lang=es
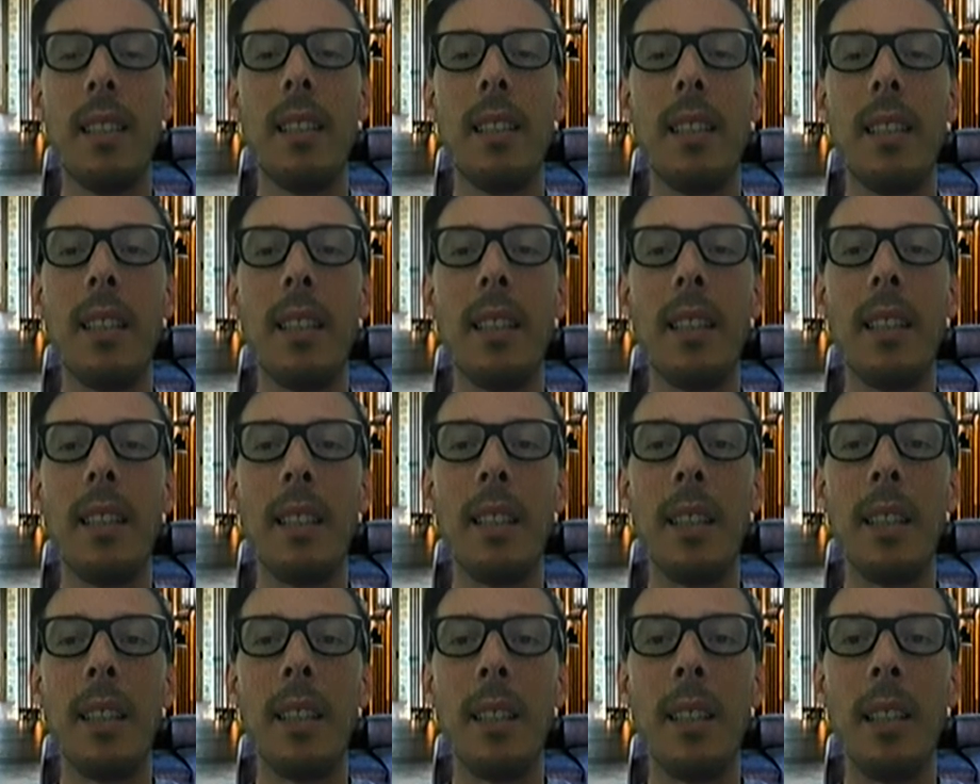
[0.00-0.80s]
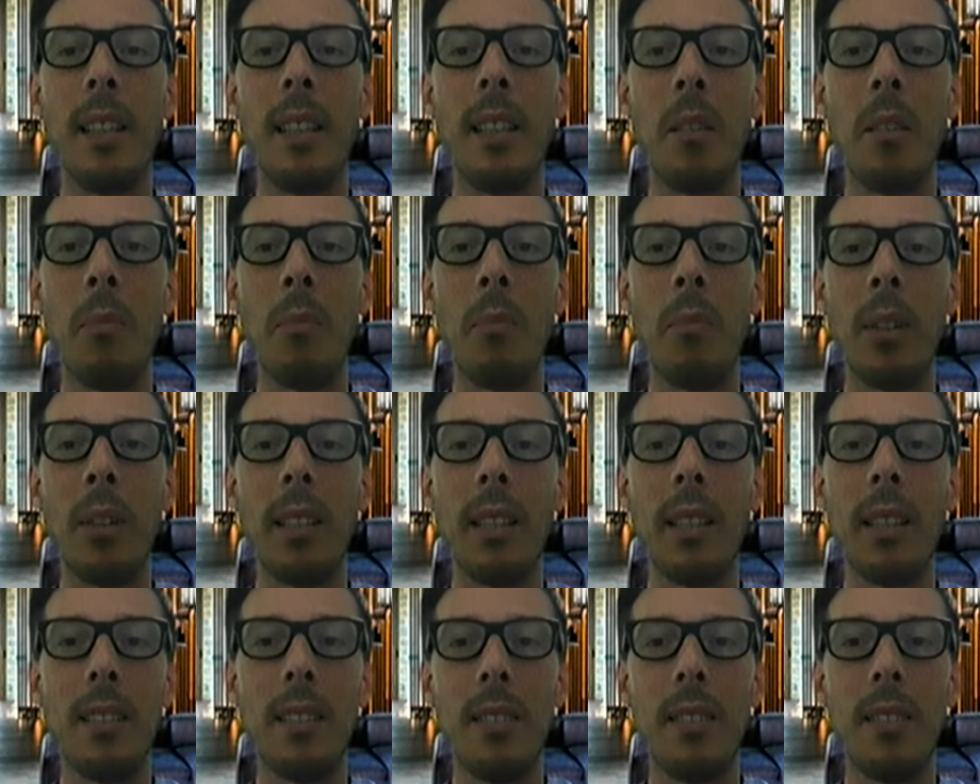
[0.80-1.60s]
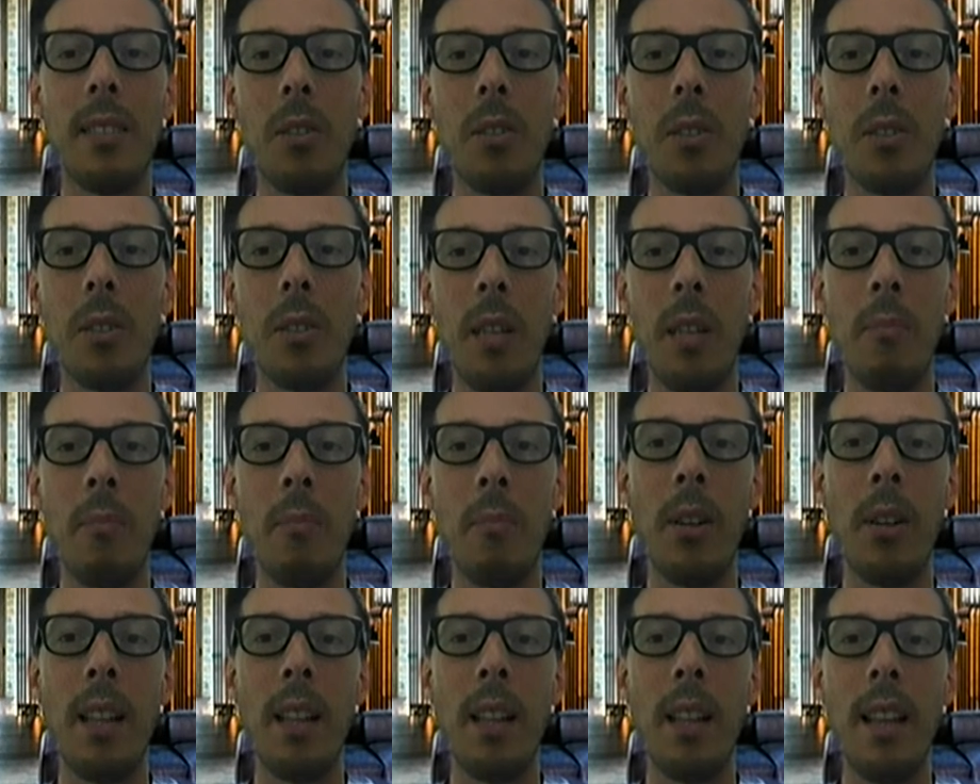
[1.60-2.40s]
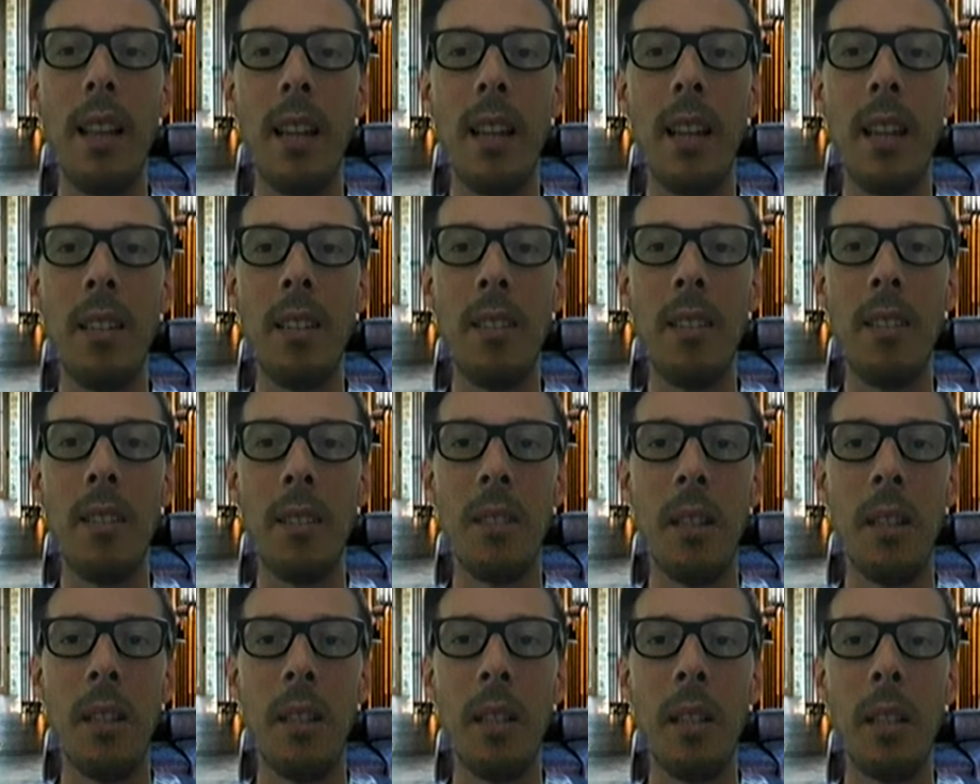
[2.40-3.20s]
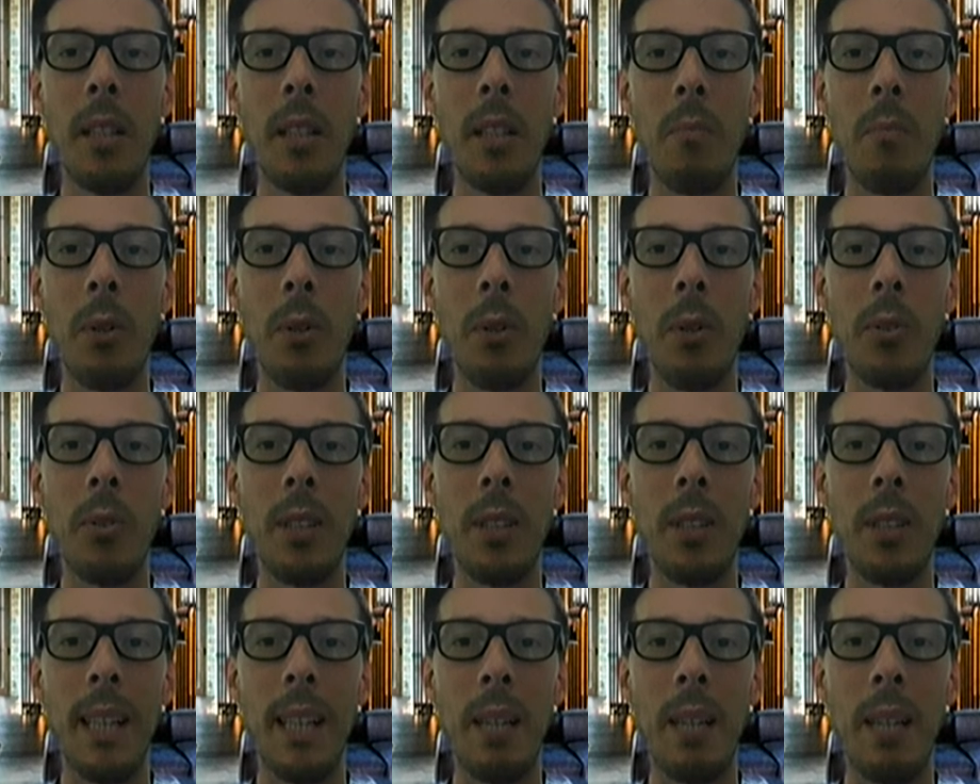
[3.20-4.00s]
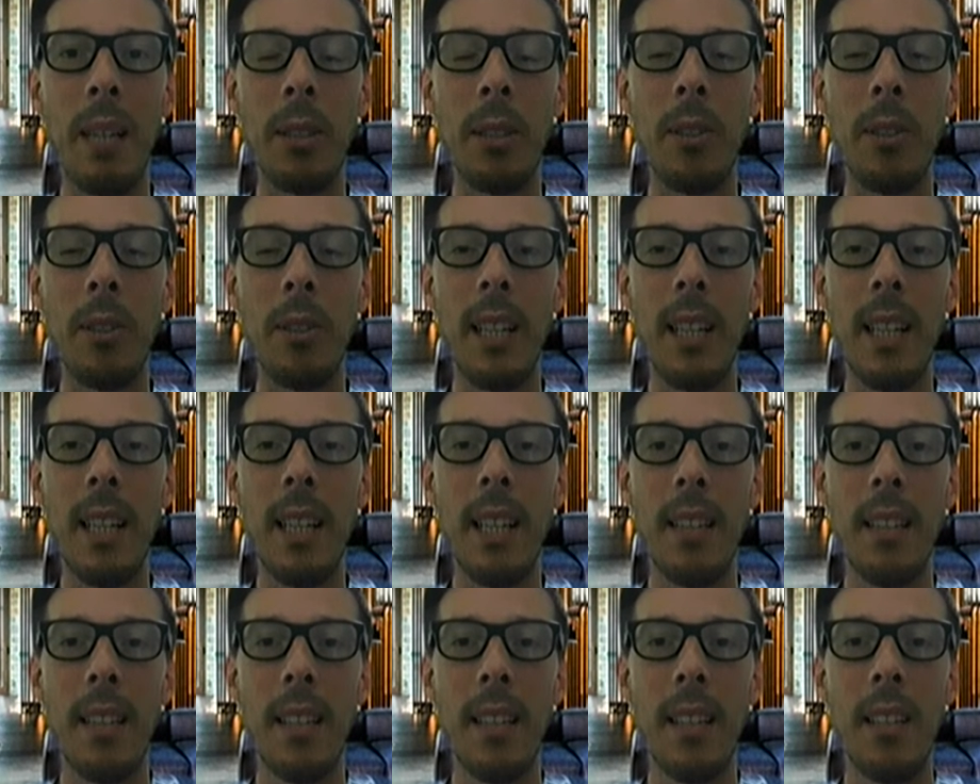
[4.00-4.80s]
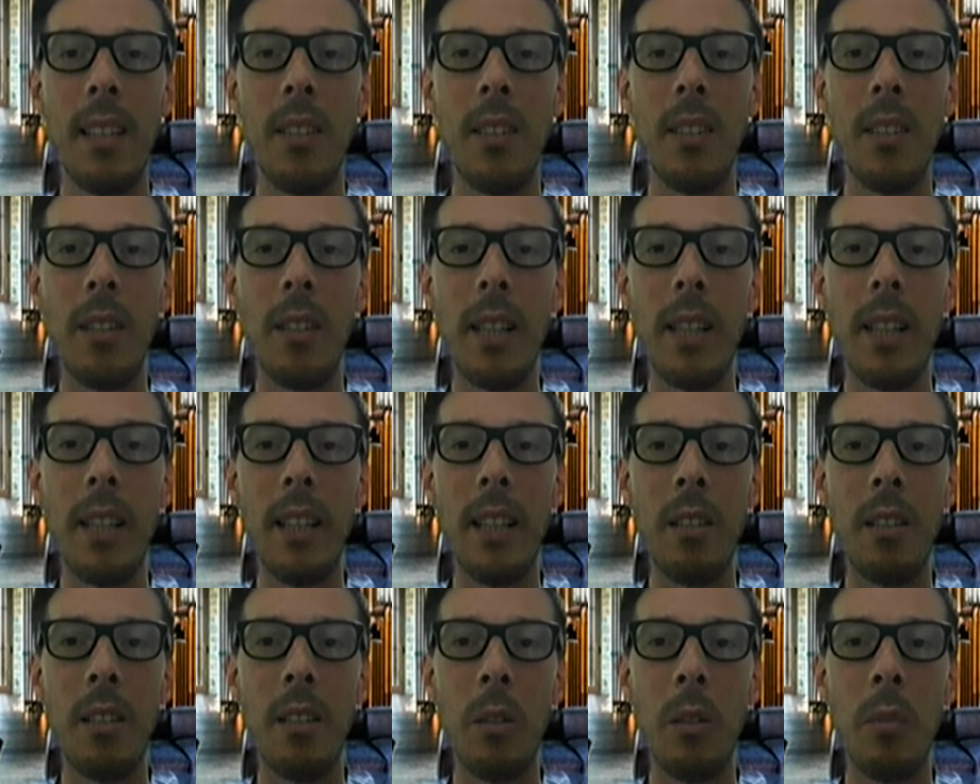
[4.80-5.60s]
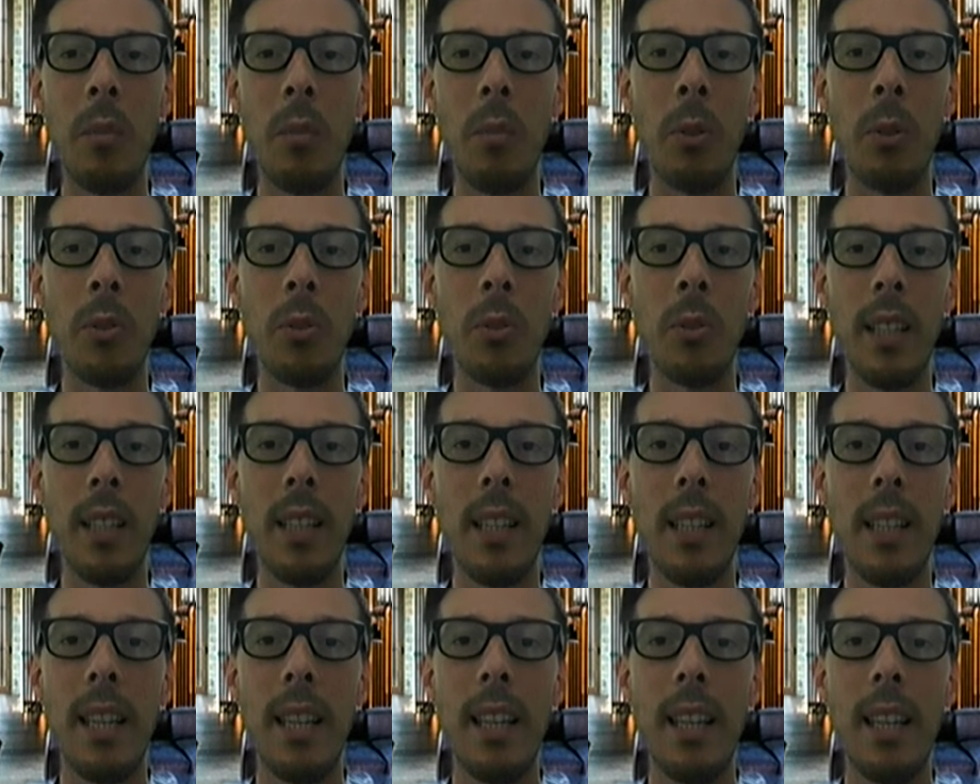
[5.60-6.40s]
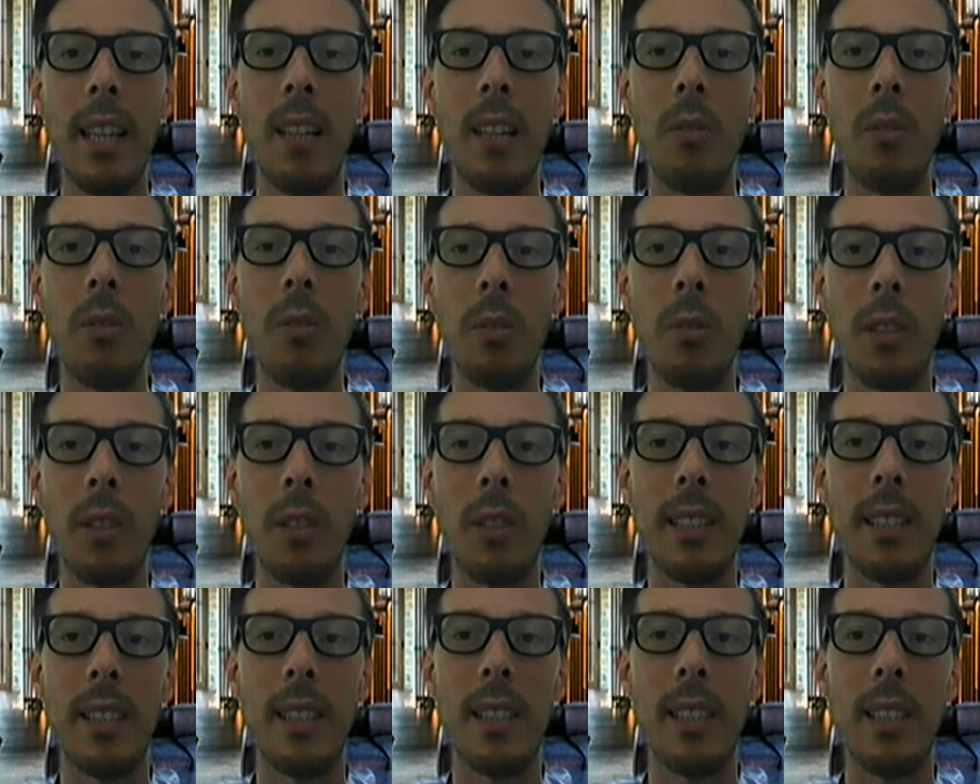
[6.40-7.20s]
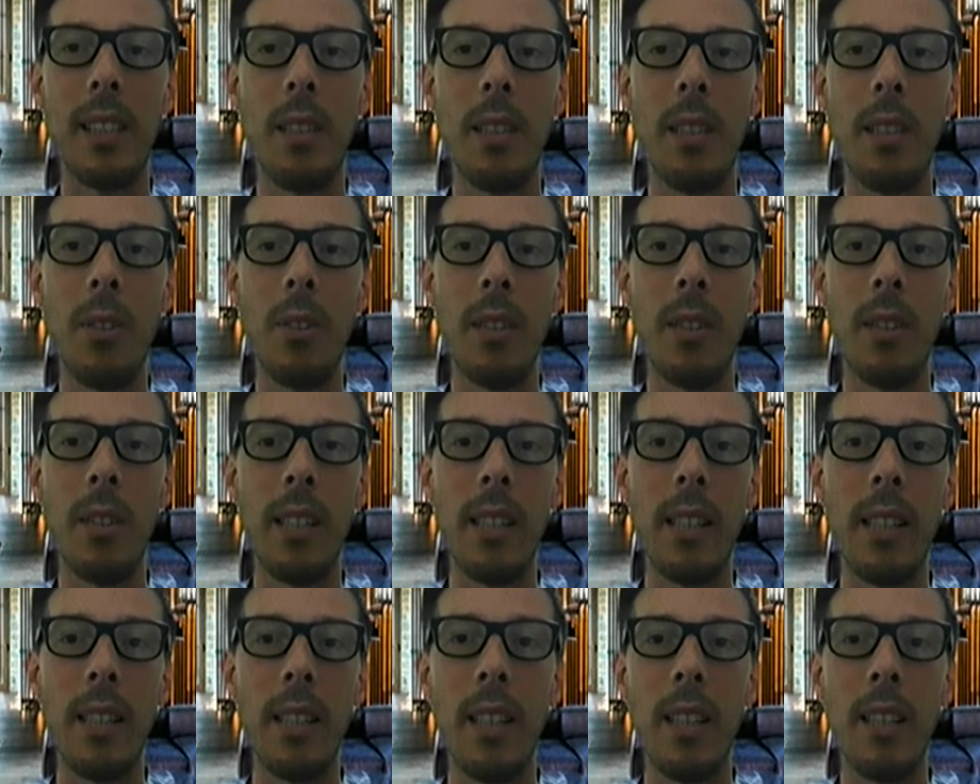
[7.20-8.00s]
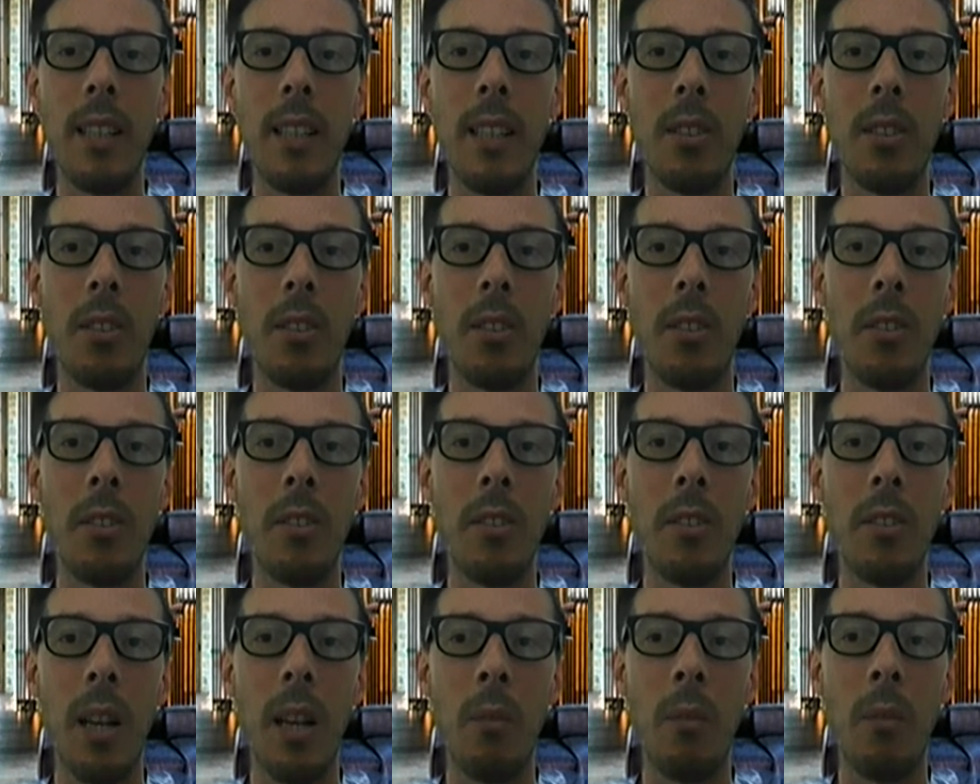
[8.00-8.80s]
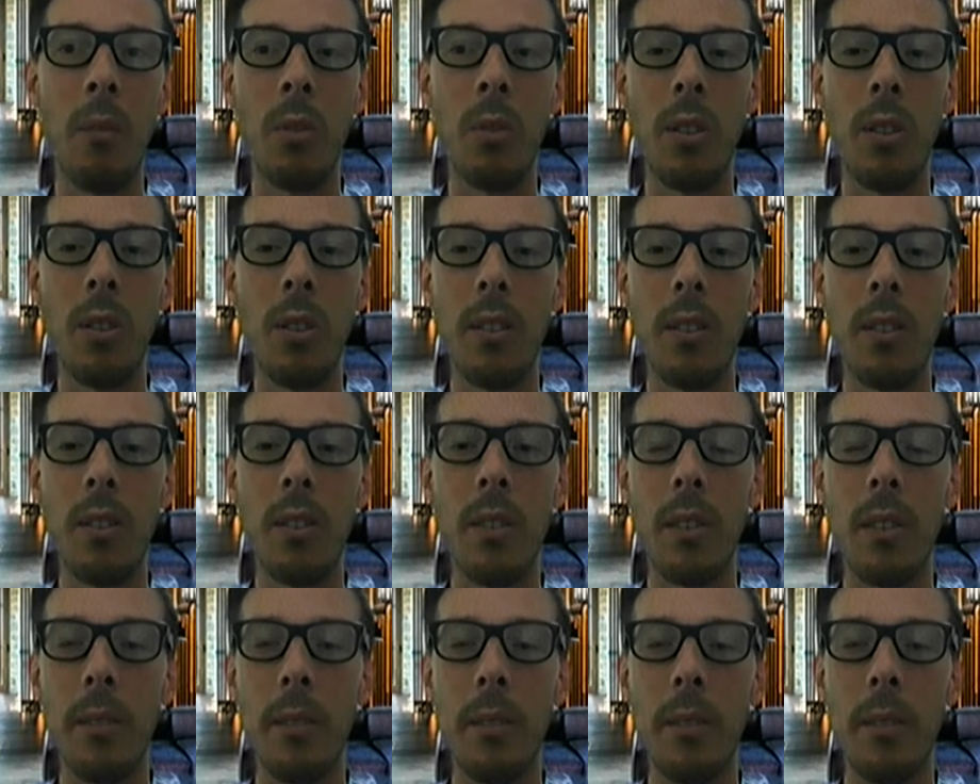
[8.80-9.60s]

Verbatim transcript: este, porque todos sabemos el daño que produce la cama solar o el daño que produce el uso excesivo del sol, ¿no? el abuso del sol.